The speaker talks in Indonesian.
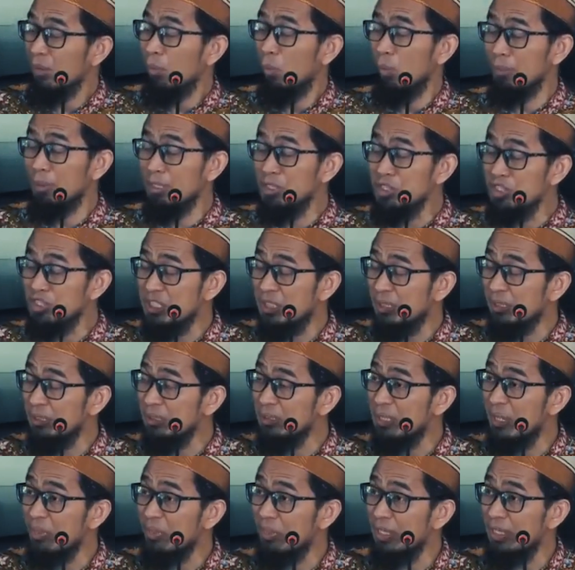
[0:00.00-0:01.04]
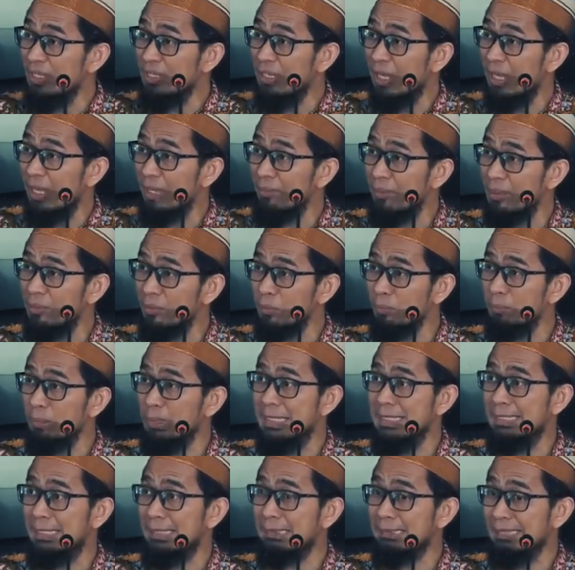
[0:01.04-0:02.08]
ladzina amanu.
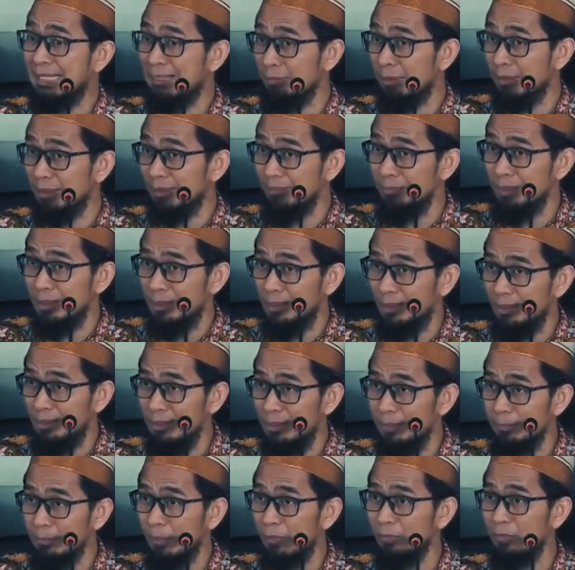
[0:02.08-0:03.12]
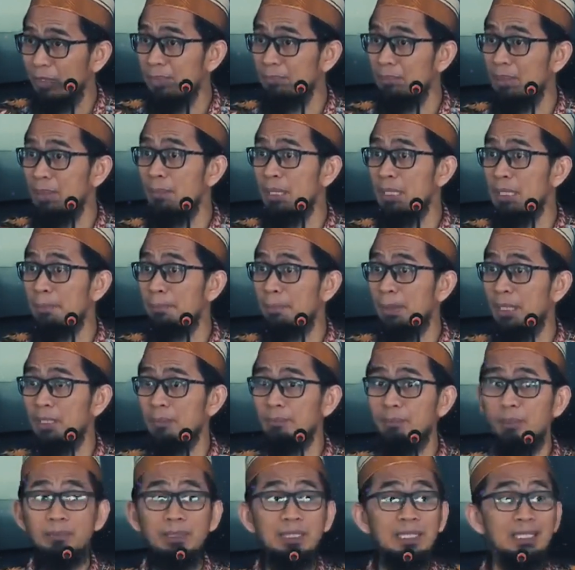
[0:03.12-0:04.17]
Berikan kabar gembira ini pertama bagi
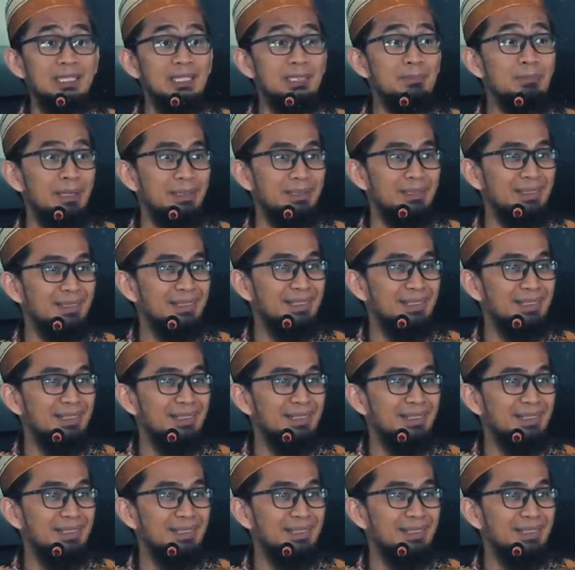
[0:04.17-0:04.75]
para pemilik iman.